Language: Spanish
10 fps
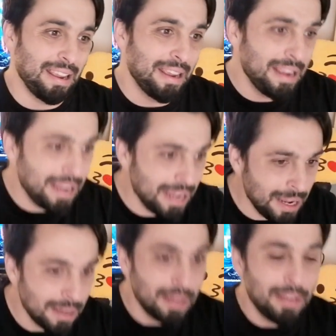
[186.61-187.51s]

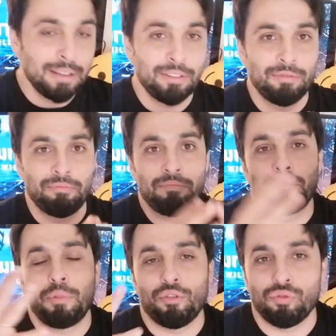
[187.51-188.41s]
Y,
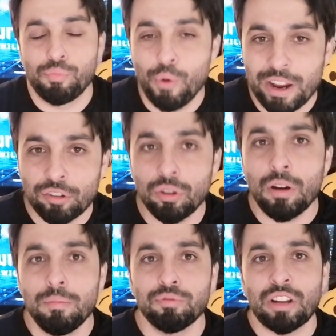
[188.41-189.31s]
por
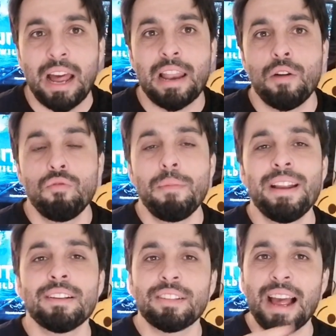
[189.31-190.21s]
supuesto, sale un
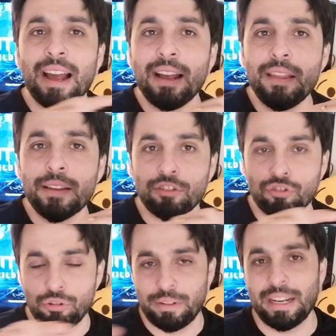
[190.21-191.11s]
mensaje de
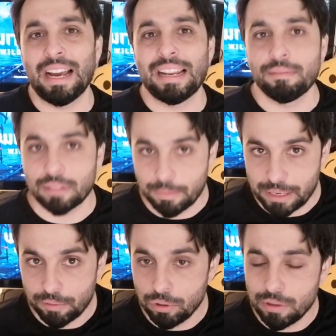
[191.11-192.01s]

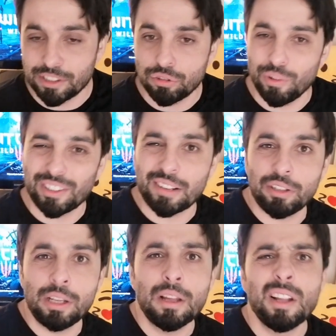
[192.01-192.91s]
sobrecalentamiento. Esto es
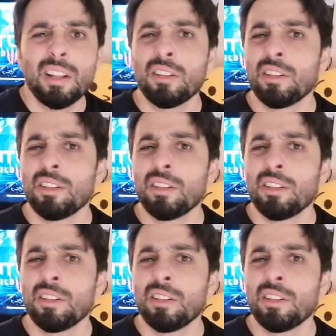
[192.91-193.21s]
así.